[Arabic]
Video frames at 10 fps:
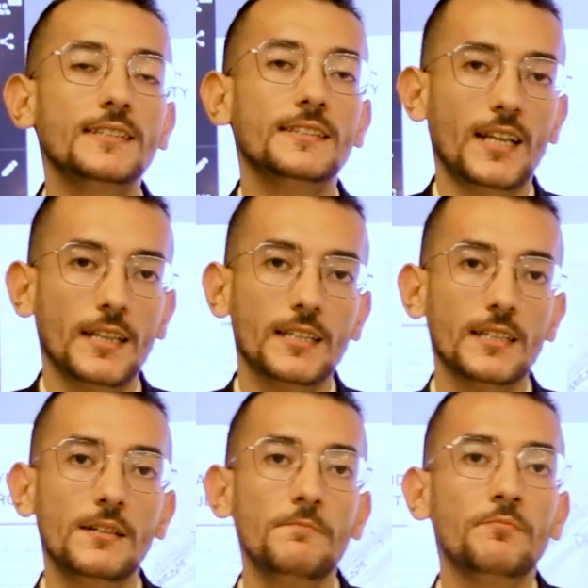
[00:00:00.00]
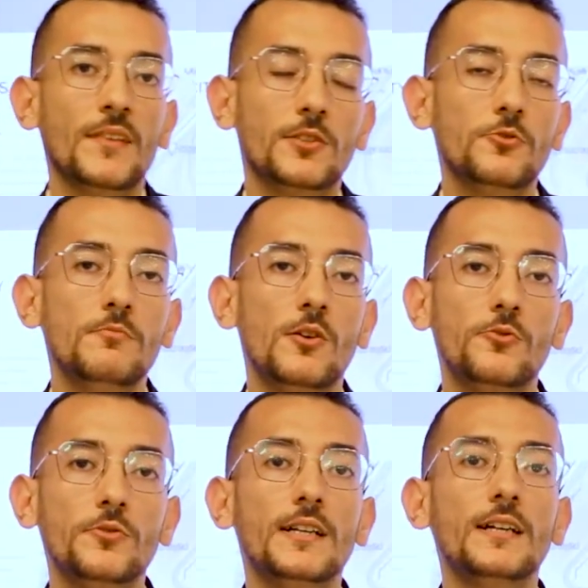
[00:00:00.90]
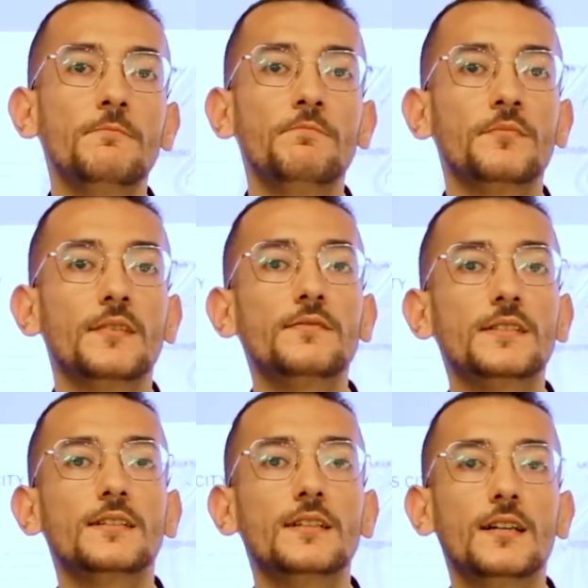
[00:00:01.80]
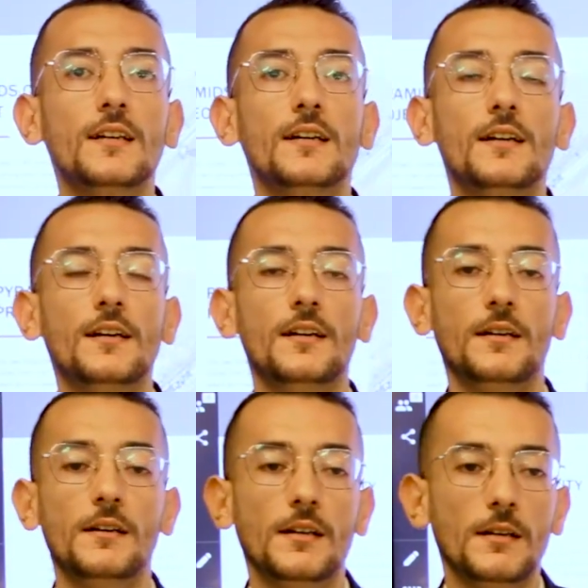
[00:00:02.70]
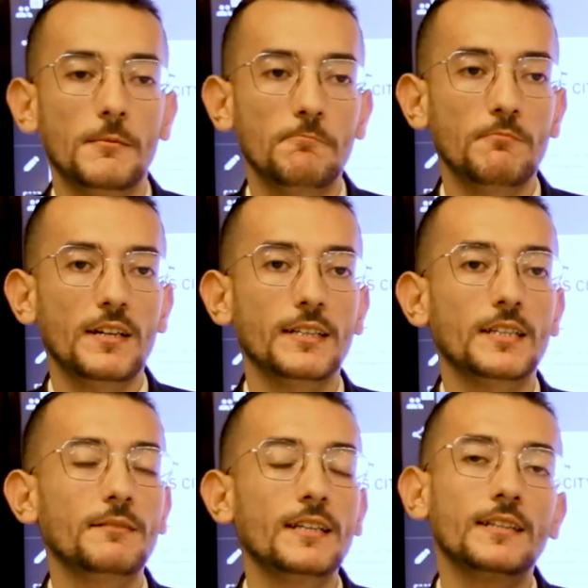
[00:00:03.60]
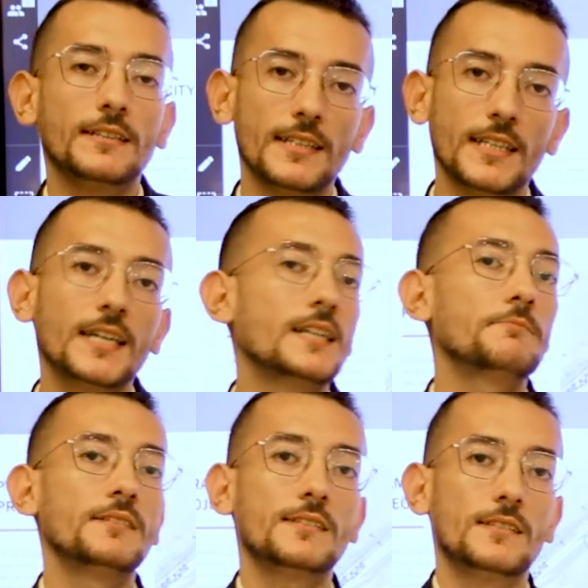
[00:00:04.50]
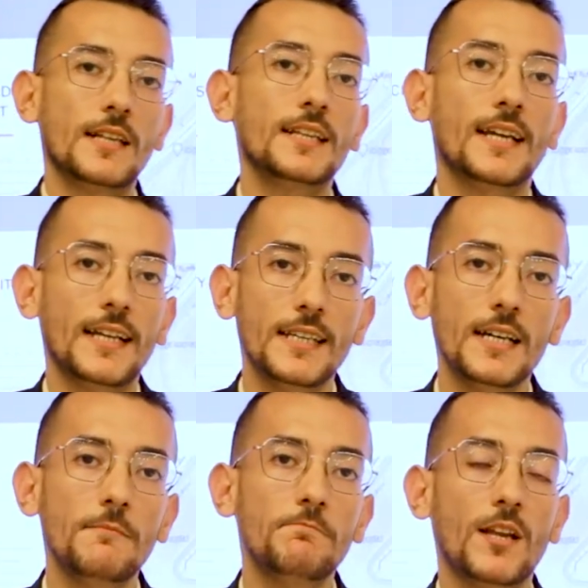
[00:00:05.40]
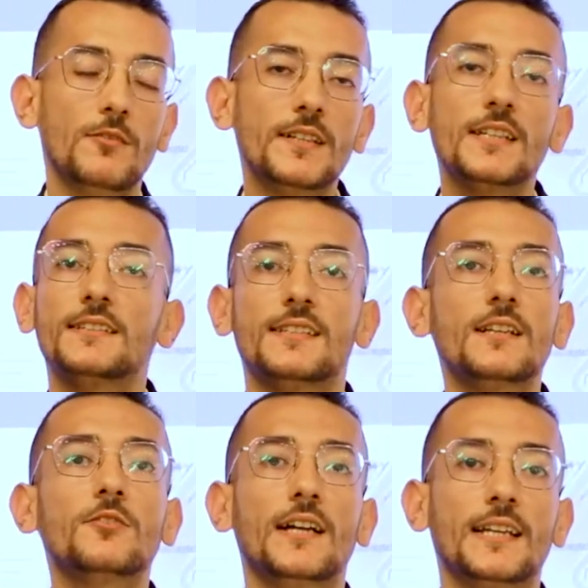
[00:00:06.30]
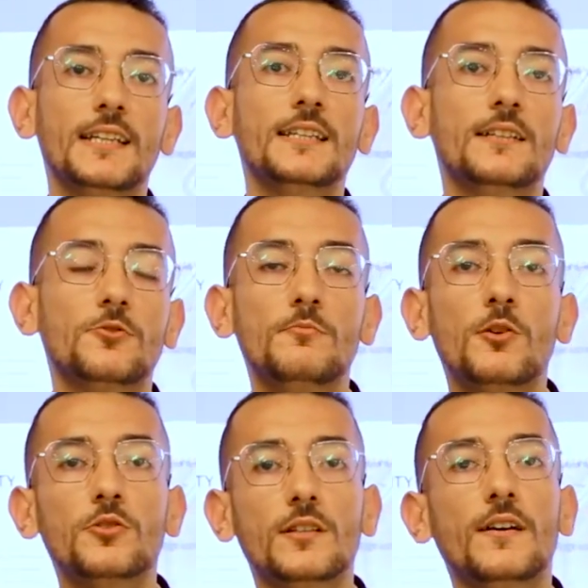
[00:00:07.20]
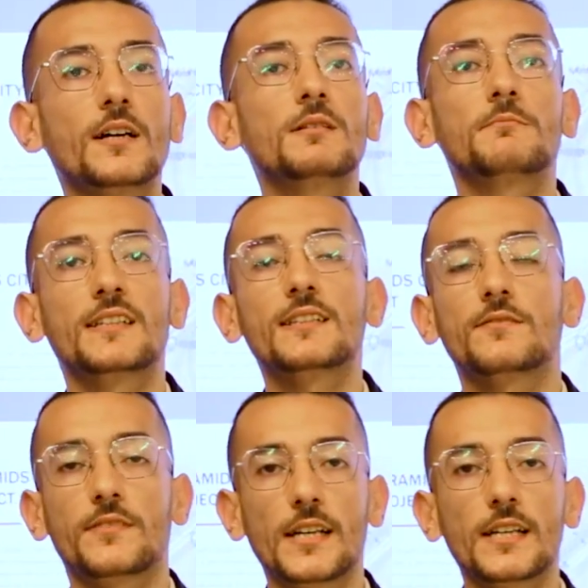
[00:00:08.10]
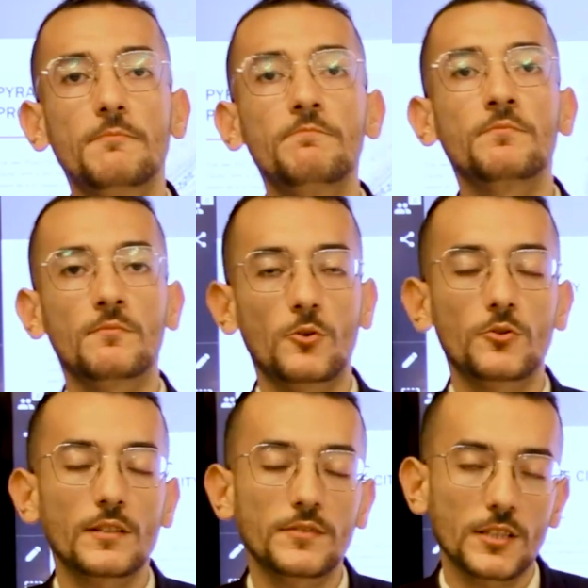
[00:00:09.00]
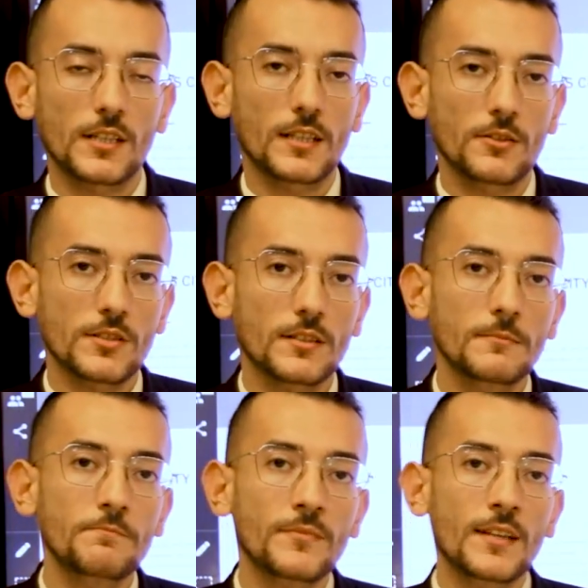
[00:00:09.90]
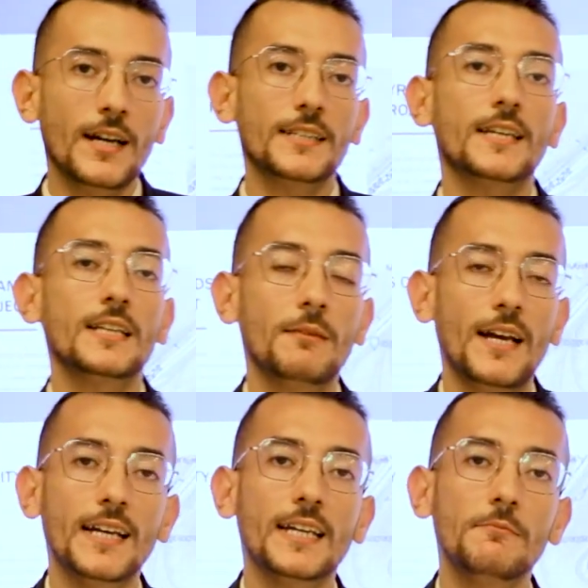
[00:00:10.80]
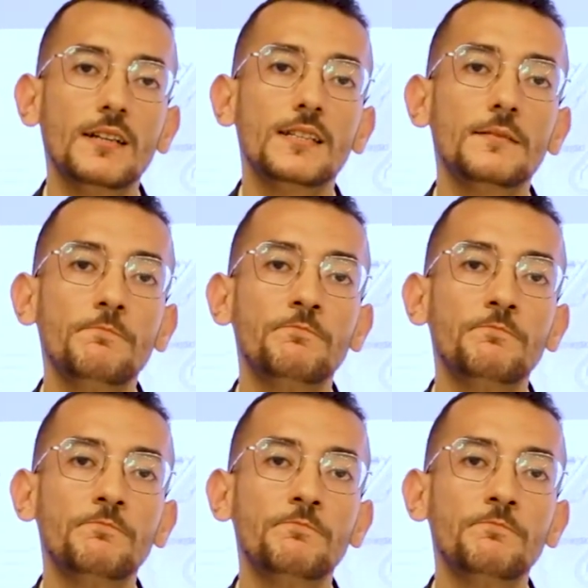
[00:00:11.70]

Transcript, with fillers: التلج هتكون موجوده نفس الجبال الثلجيه اللي بنتزلج عليها او فكره التزلج على الجليد هتكون موجوده في اكبر مدينه ترفيهيه موجوده في الشرق الاوسط هنتكلم عن حاجه كمان